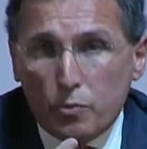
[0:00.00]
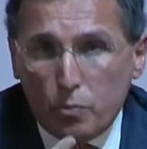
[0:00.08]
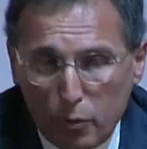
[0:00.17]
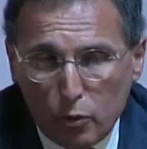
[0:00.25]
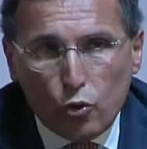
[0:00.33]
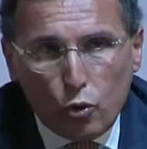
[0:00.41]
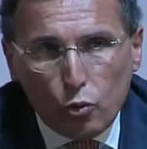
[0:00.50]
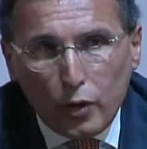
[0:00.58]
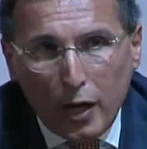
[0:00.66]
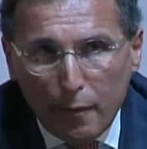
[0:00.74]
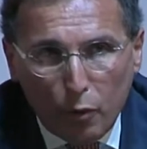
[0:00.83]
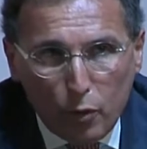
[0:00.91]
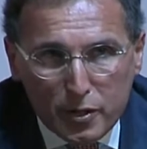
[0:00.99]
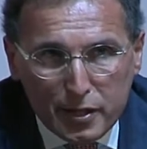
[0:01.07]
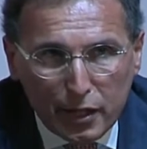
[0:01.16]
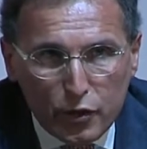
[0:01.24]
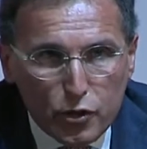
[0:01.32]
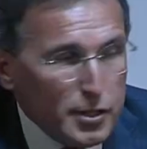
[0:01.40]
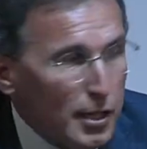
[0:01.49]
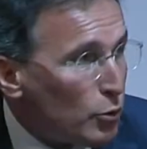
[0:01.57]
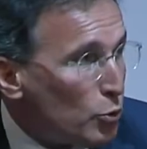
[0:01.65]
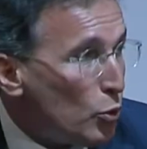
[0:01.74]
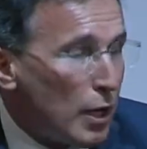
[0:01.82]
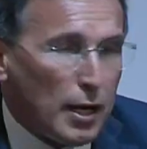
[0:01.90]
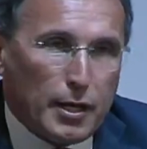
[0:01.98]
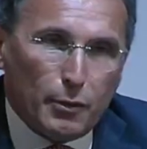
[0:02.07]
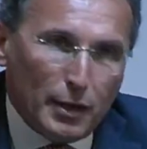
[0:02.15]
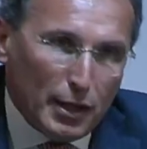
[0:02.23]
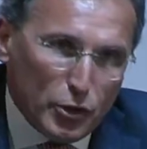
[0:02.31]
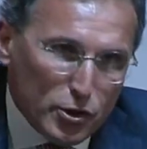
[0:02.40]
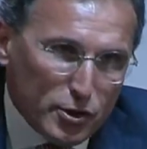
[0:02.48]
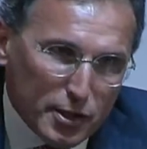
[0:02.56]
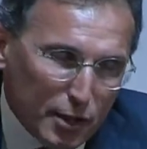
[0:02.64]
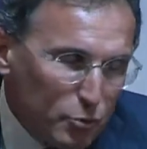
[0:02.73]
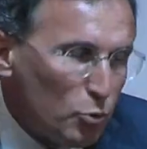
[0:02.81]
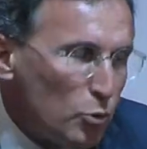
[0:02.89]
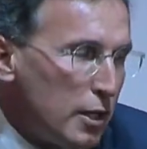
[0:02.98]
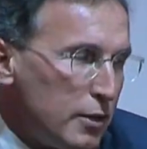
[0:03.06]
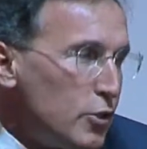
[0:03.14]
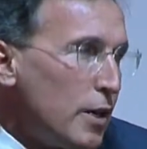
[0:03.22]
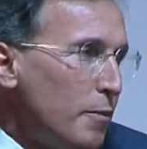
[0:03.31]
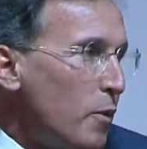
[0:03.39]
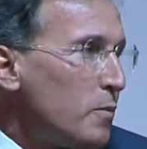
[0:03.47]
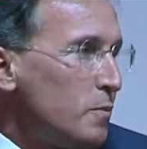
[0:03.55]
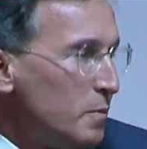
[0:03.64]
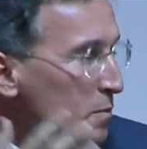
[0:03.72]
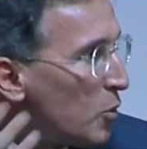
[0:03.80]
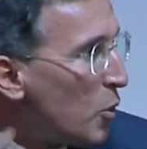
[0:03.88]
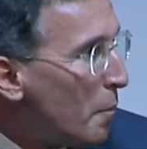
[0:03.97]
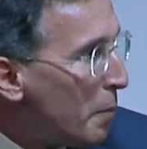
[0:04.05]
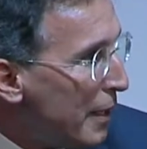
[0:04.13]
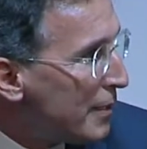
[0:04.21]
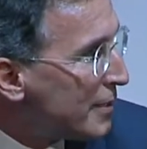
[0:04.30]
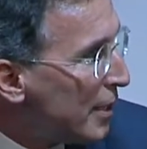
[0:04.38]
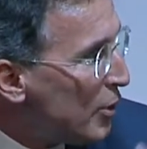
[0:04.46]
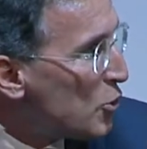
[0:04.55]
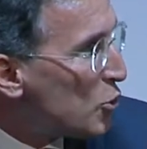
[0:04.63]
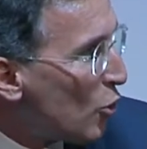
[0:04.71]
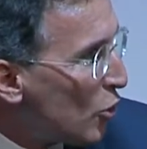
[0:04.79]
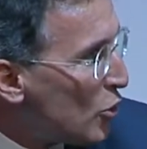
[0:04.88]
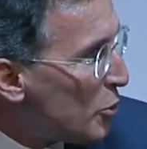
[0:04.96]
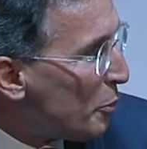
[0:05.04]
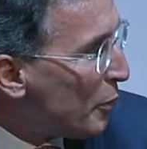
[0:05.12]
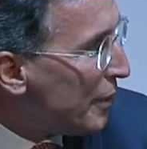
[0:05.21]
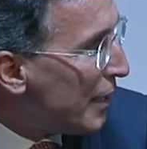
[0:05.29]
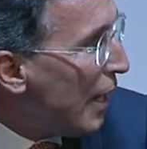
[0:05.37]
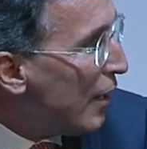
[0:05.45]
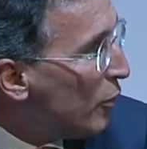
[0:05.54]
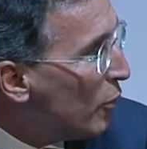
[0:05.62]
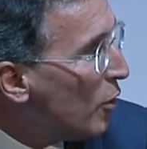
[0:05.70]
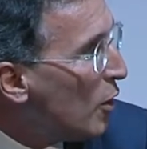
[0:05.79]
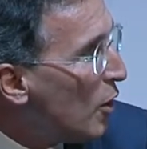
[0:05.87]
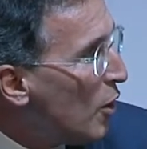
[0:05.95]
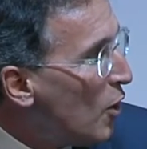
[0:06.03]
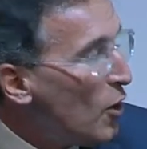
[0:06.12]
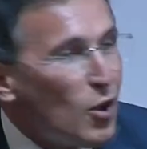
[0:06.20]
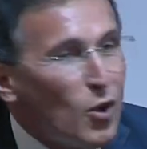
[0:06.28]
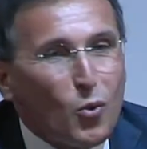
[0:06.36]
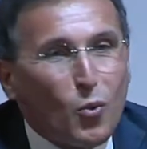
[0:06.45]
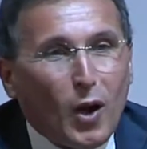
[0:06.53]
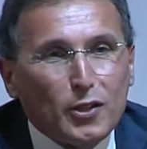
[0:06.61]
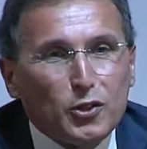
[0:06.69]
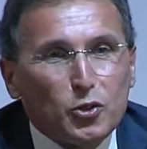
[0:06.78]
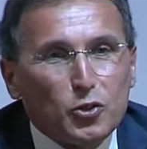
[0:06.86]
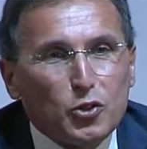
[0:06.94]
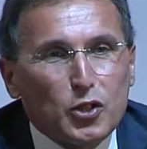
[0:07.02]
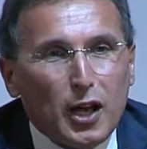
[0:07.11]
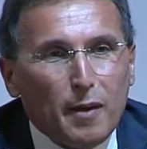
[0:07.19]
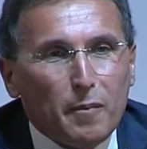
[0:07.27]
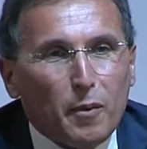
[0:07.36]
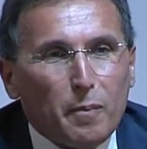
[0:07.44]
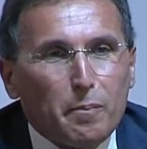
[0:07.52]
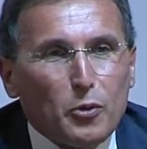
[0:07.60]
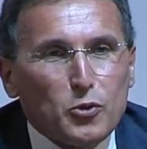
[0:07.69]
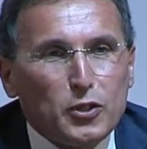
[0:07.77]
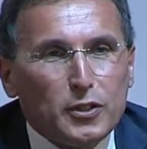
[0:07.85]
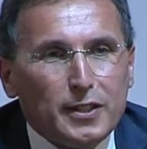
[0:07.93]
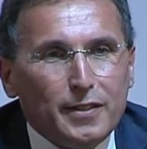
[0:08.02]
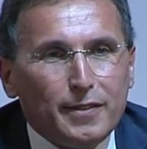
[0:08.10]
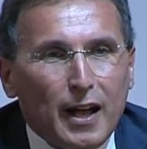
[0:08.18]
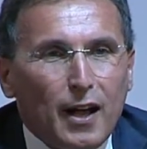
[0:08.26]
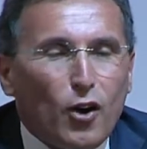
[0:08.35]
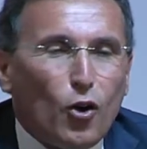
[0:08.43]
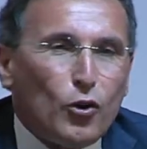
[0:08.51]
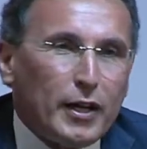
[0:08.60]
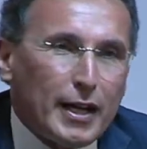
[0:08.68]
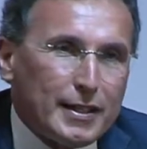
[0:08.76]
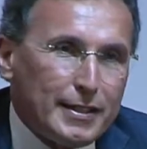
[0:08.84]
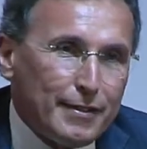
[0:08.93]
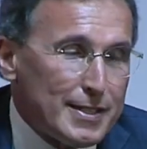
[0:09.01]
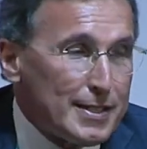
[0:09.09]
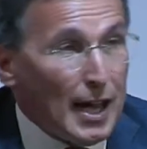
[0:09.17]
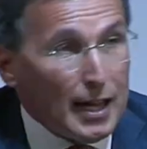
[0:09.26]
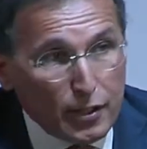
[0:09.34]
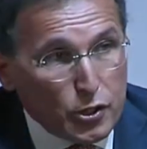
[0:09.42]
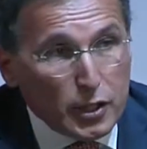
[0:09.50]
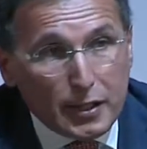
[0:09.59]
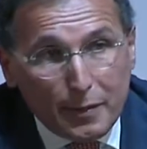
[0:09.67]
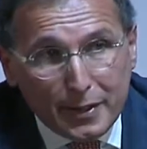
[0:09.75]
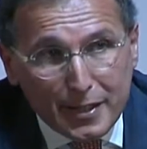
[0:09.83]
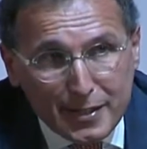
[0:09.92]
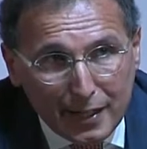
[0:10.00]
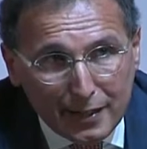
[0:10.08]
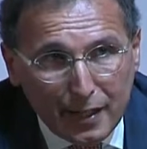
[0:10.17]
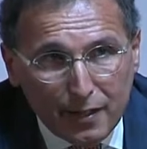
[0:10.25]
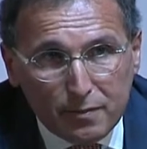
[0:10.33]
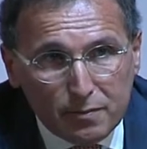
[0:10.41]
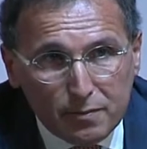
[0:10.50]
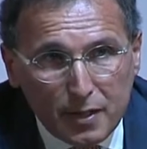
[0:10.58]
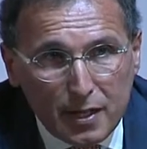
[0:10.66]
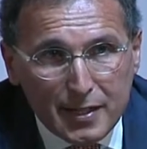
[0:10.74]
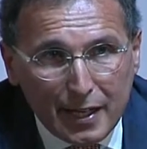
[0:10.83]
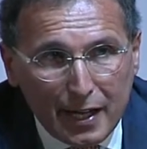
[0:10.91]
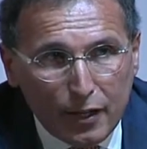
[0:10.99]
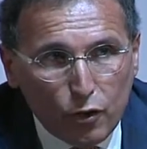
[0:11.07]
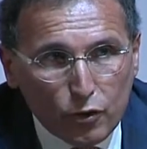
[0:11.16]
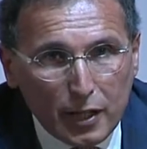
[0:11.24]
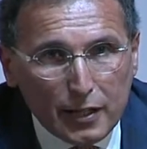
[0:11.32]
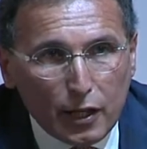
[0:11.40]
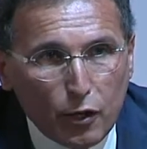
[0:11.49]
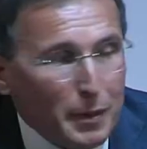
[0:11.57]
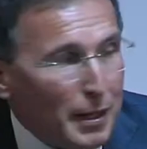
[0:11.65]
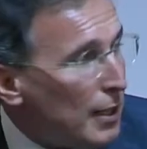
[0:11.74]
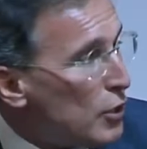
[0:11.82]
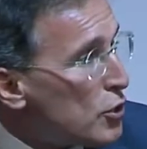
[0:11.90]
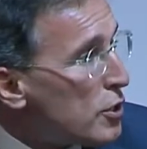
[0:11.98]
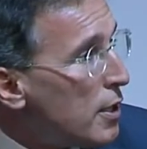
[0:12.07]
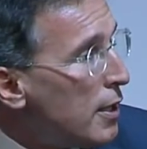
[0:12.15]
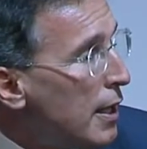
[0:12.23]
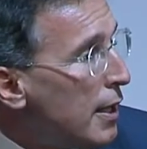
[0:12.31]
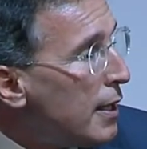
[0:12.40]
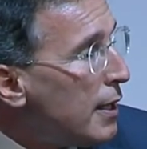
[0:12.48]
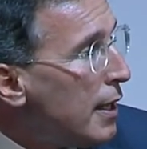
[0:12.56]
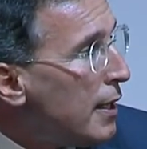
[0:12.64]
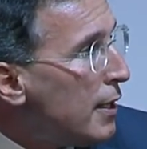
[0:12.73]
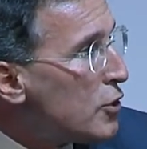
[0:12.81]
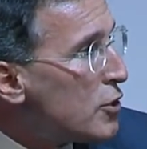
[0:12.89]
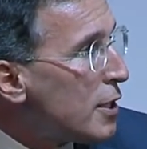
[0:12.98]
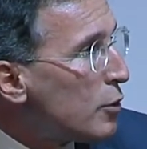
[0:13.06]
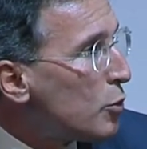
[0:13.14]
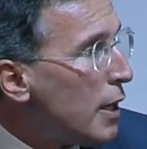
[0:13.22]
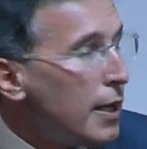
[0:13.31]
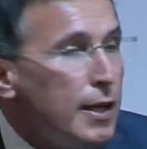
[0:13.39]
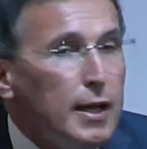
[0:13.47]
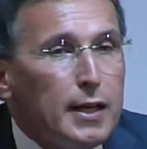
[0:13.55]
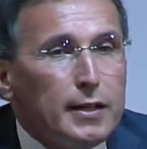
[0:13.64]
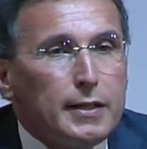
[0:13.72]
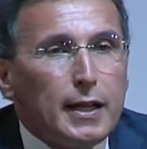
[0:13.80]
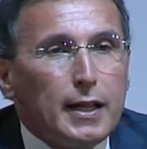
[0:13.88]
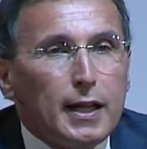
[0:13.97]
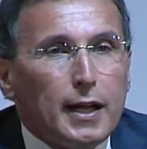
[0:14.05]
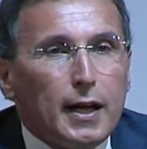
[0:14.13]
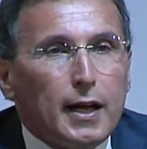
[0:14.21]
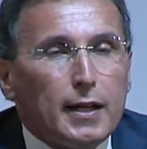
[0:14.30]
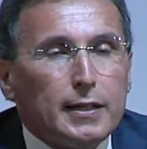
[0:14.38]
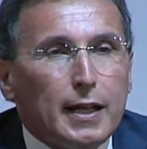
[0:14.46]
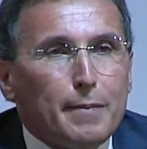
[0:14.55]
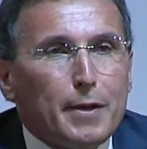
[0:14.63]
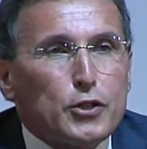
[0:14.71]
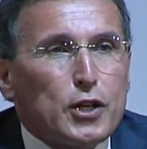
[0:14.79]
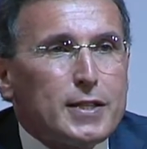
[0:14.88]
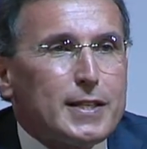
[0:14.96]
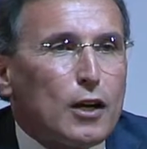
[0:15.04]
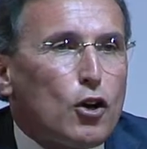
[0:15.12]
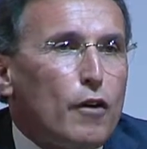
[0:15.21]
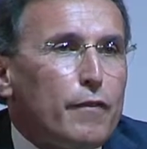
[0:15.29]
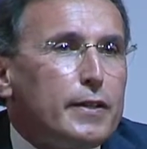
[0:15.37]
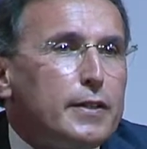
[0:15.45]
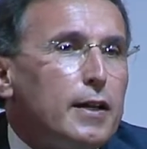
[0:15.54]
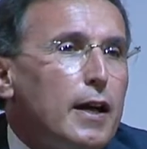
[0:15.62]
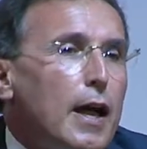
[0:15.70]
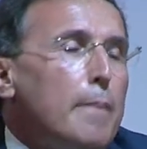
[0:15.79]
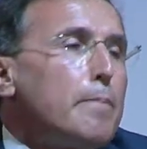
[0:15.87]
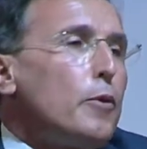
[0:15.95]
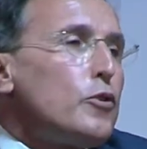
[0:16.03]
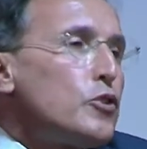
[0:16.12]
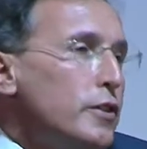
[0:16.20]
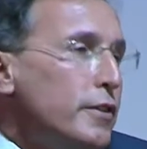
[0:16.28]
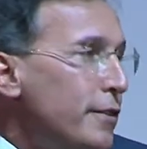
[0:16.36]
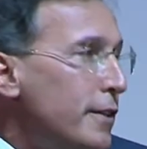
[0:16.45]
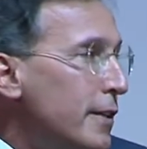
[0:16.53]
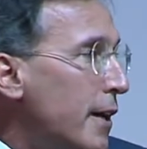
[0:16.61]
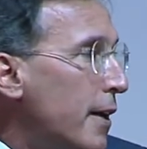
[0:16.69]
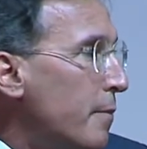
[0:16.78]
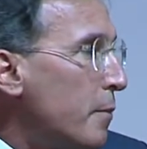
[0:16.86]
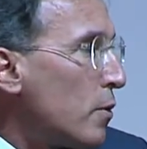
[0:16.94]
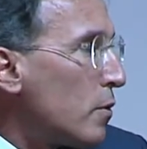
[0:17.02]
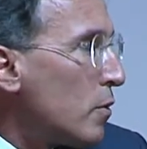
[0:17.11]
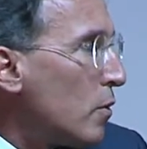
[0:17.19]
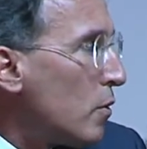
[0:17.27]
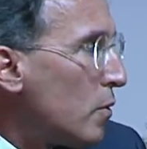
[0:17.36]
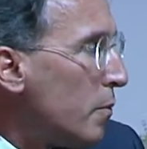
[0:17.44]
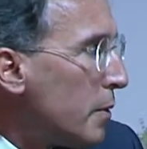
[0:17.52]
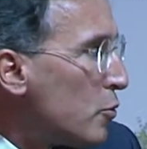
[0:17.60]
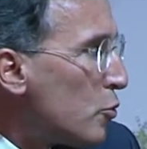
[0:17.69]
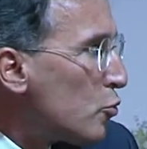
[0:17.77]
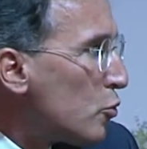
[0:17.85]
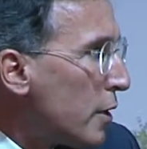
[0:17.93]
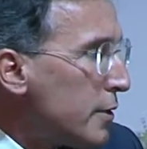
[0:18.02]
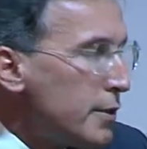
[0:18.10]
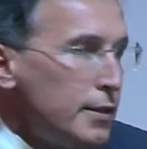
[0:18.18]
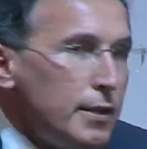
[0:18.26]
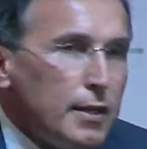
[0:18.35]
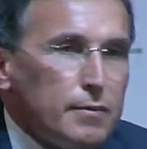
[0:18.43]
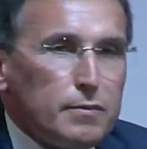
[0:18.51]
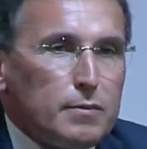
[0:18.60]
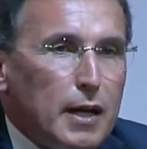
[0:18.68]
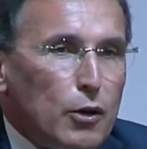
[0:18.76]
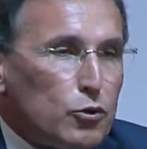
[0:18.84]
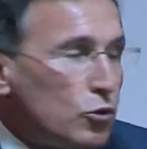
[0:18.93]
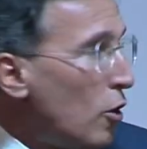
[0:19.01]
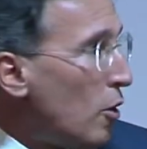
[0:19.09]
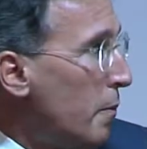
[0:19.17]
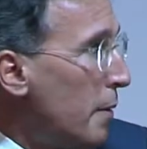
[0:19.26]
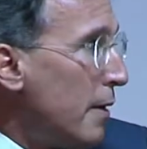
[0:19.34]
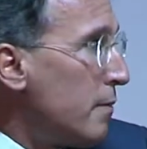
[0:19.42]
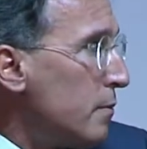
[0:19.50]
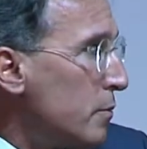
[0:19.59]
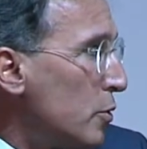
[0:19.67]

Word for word: Chiudiamo questa legislatura, che è una legislatura diciamo, complessa, gli storici poi diranno quanto diciamo, positiva o negativa è stata, certamente è stata e sarà ricordata come la, legis la, la legislatura dell'emergenza Covid e poi ci divideremo, come giusto che sia, a ottobre sono